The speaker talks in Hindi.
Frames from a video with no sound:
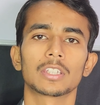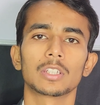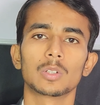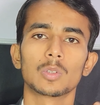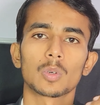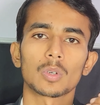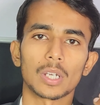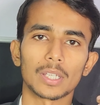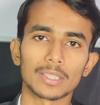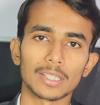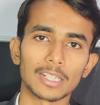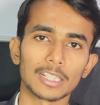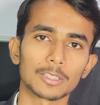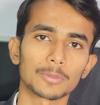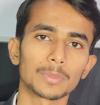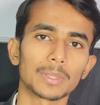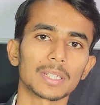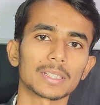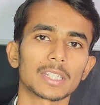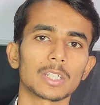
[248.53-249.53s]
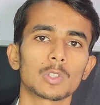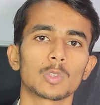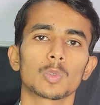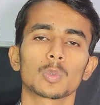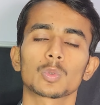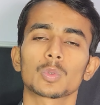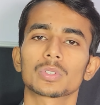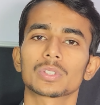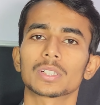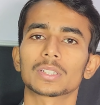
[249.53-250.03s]
कि लोग अदालत में आके
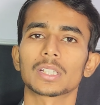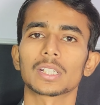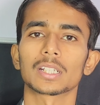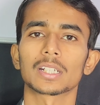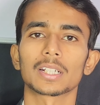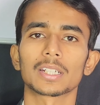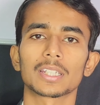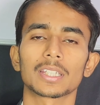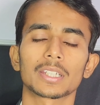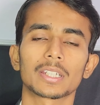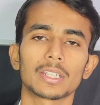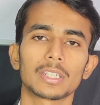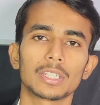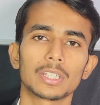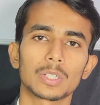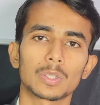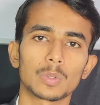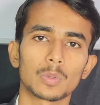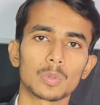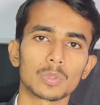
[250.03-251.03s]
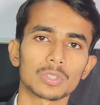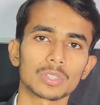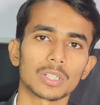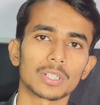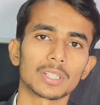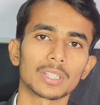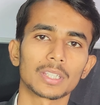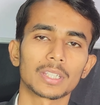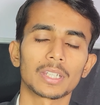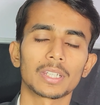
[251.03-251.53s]
लोन को सेटल करने के लिए क्लोज
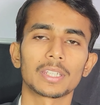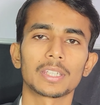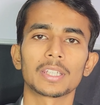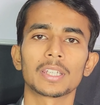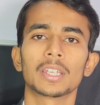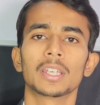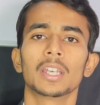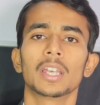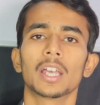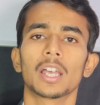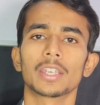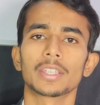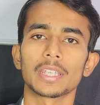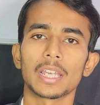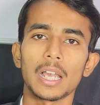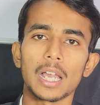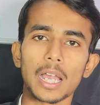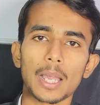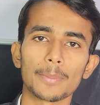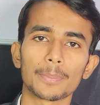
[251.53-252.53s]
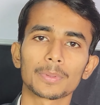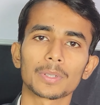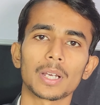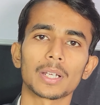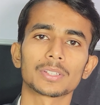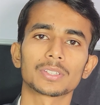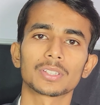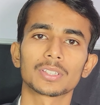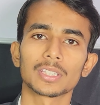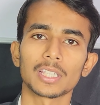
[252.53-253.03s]
करने के लिए या
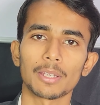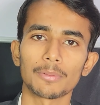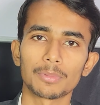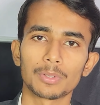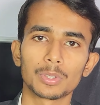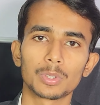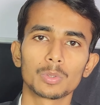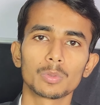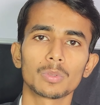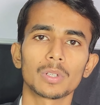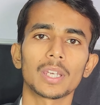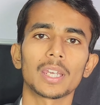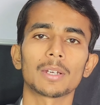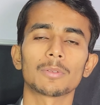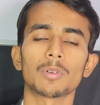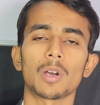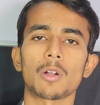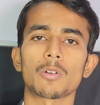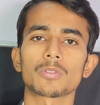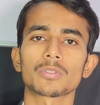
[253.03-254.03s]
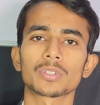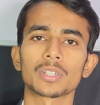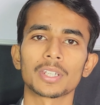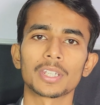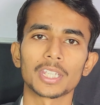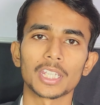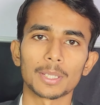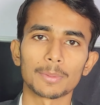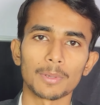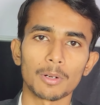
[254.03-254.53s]
आपका जितना भी ड्यू है वो
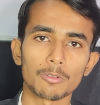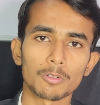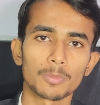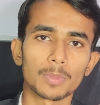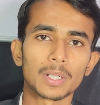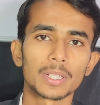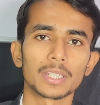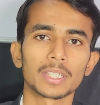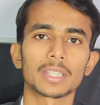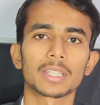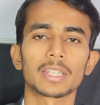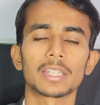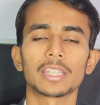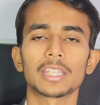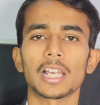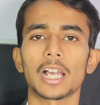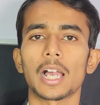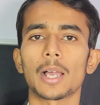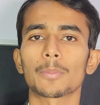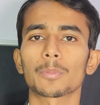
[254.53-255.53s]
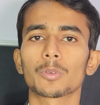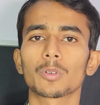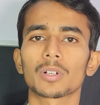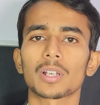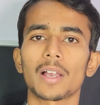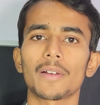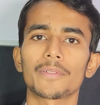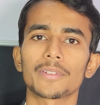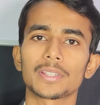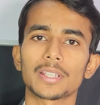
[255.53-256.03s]
आउटस्टैंडिंग अमाउंट भरने के लिए आपको
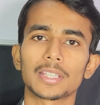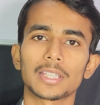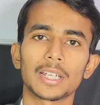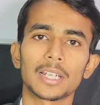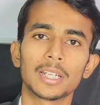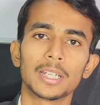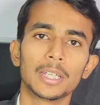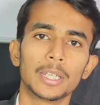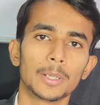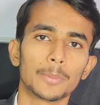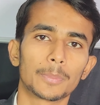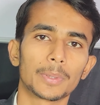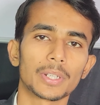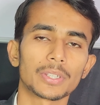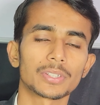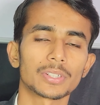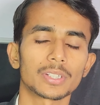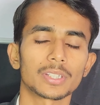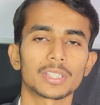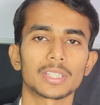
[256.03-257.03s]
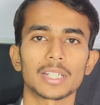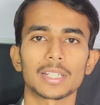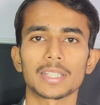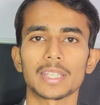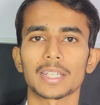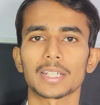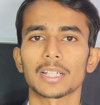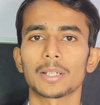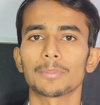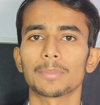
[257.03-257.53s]
काफ़ी ज़्यादा प्रेशर किया
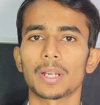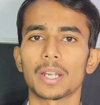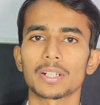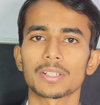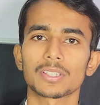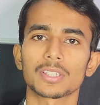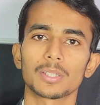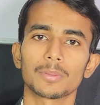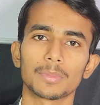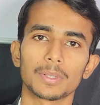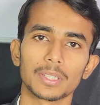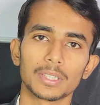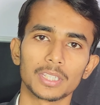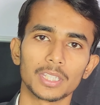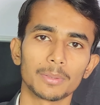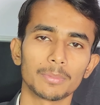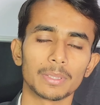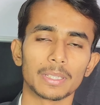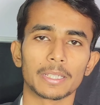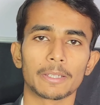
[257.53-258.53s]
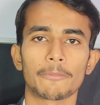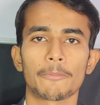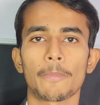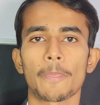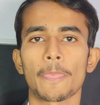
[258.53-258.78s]
जाएगा मार्च के महीने में